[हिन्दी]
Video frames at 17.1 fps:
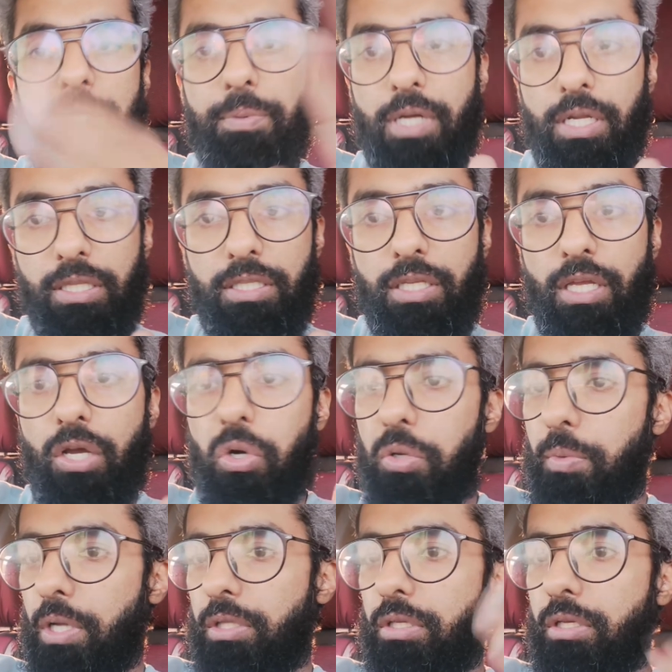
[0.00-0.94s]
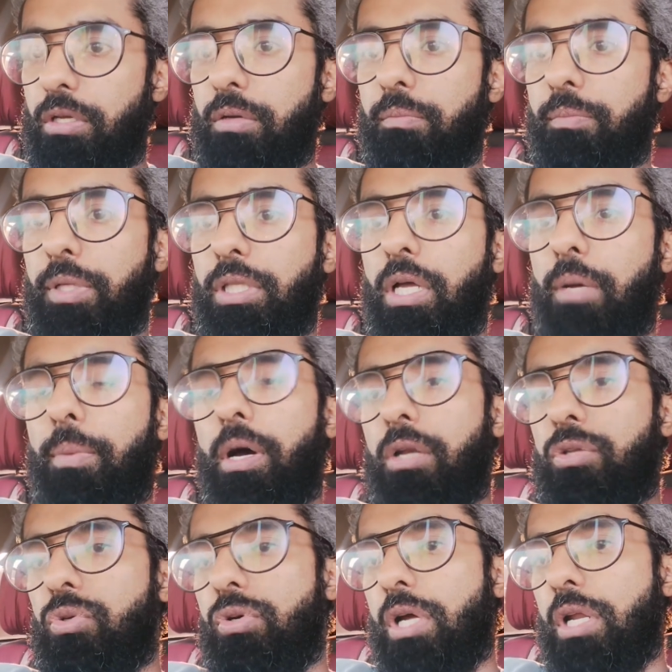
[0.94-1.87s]
एक्सेप्ट करती हैं कोई बात नहीं बंदा
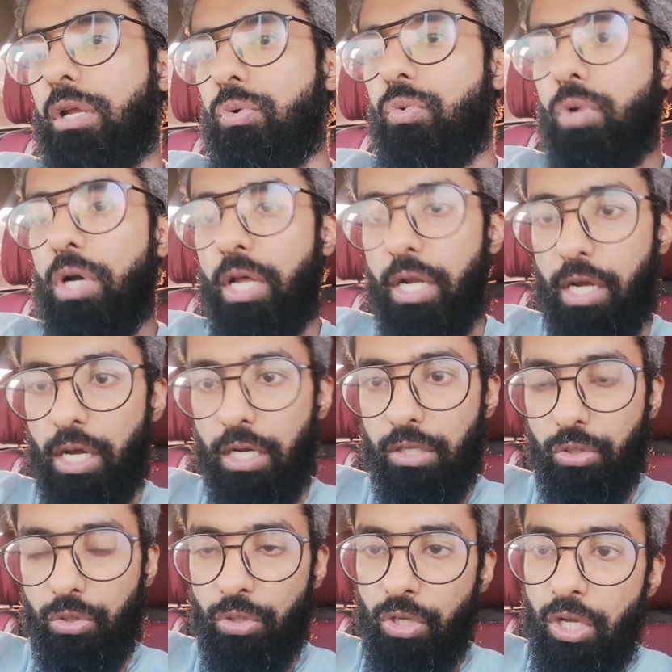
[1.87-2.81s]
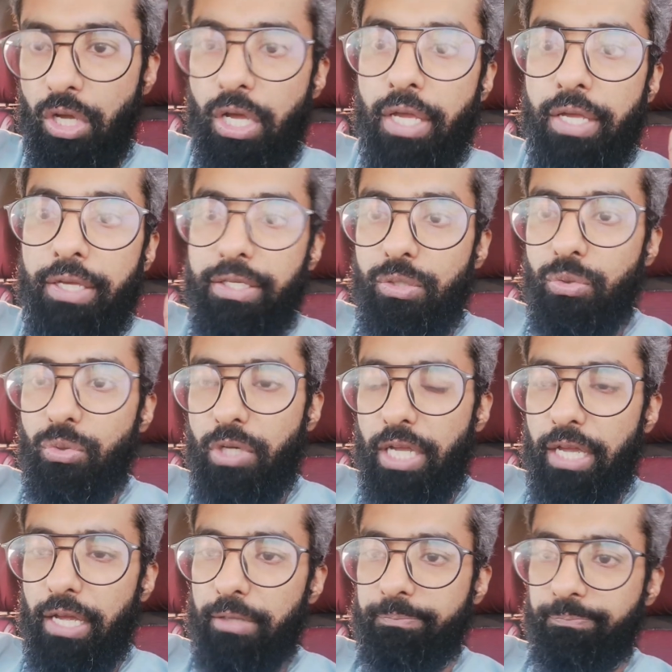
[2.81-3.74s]
बाहर जो अगर घूम खा रहा खाने दो
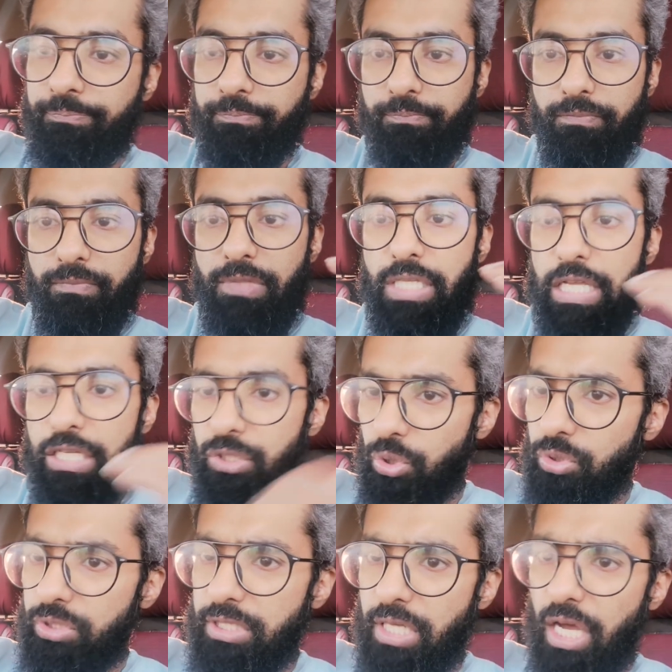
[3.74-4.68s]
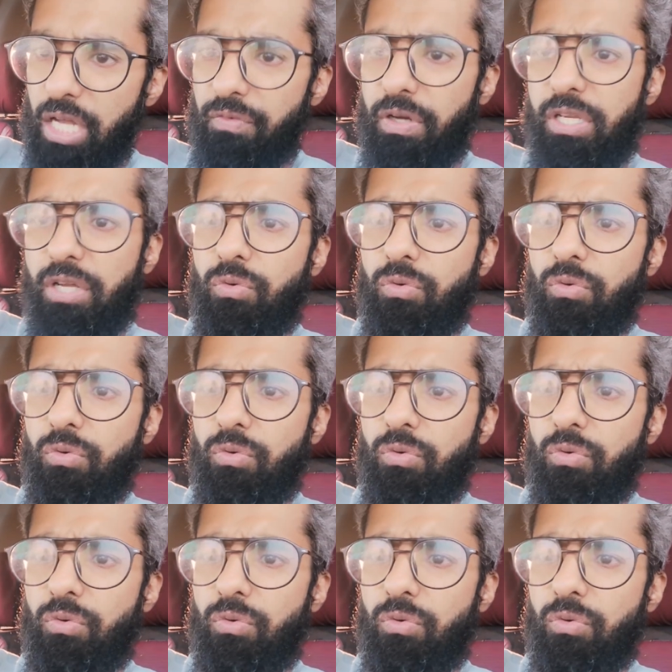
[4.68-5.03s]
क्योंकि जो उनकी घर